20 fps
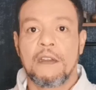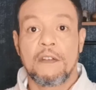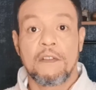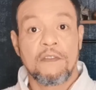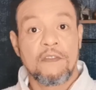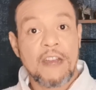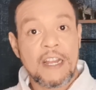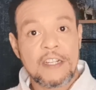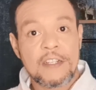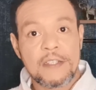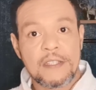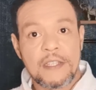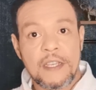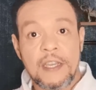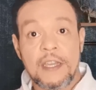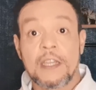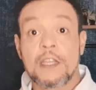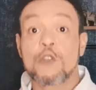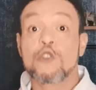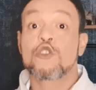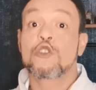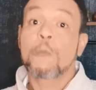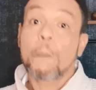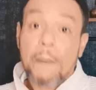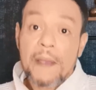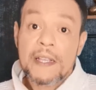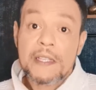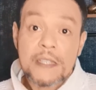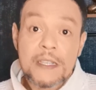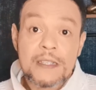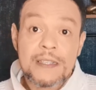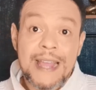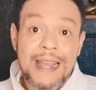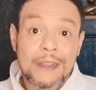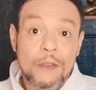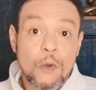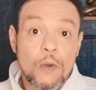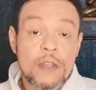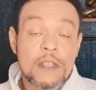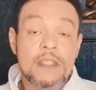Vale dizer que os
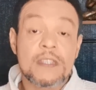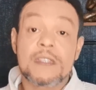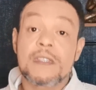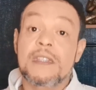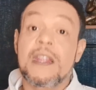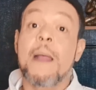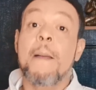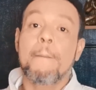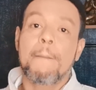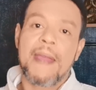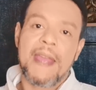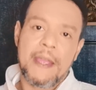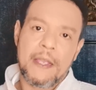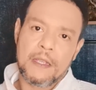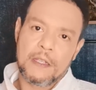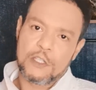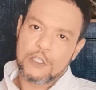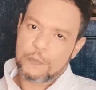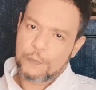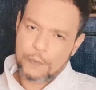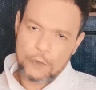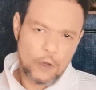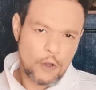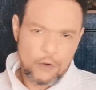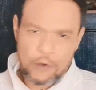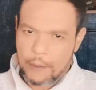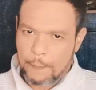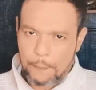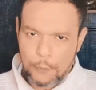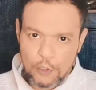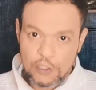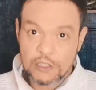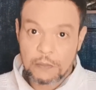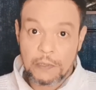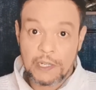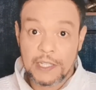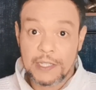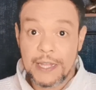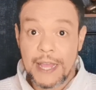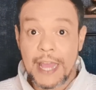pesquisadores também exploram a
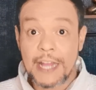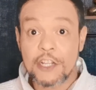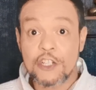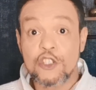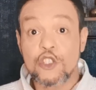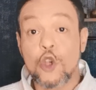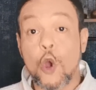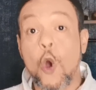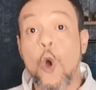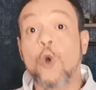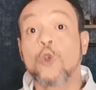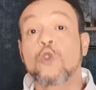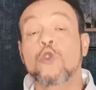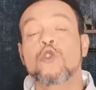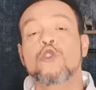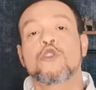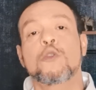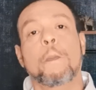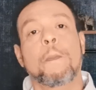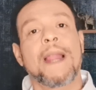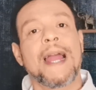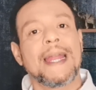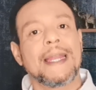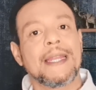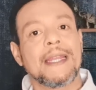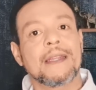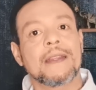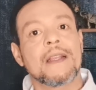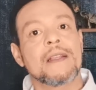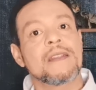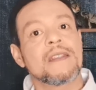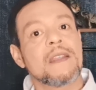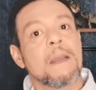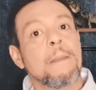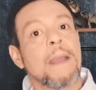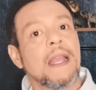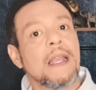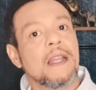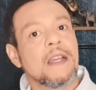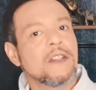possibilidade de outros planetas
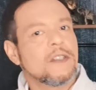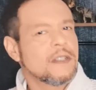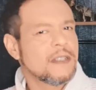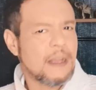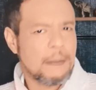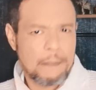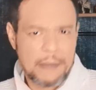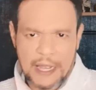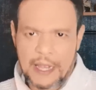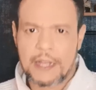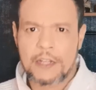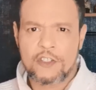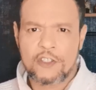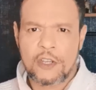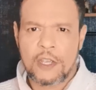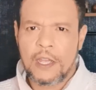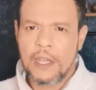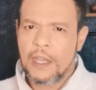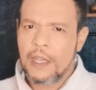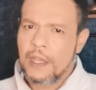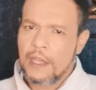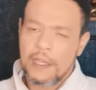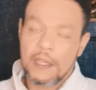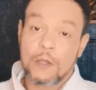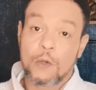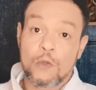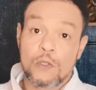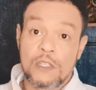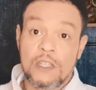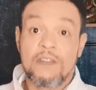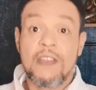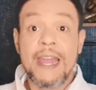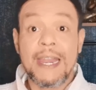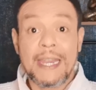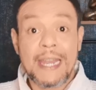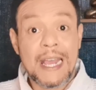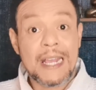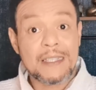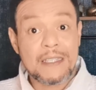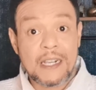semelhantes a Marte. Inclusive, a
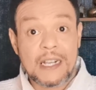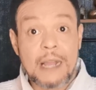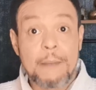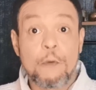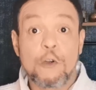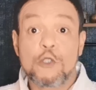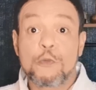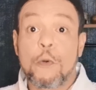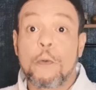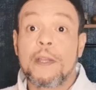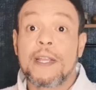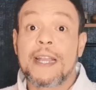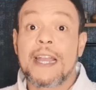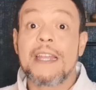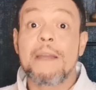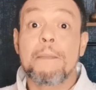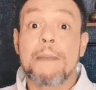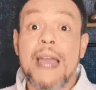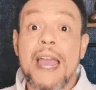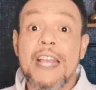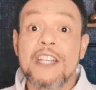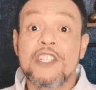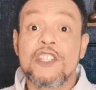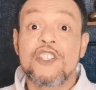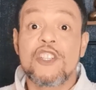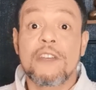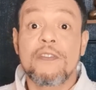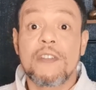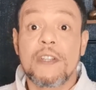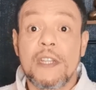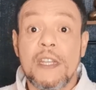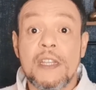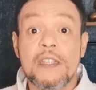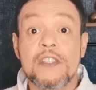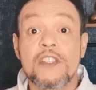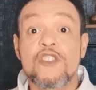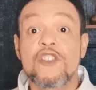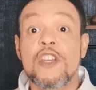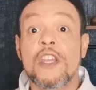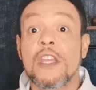NASA acabou de publicar imagens de
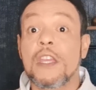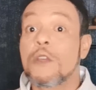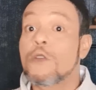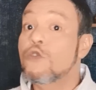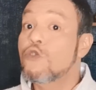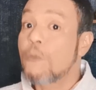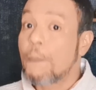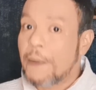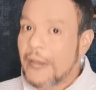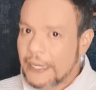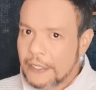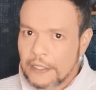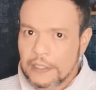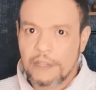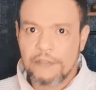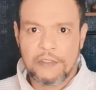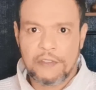evidências de rios do planeta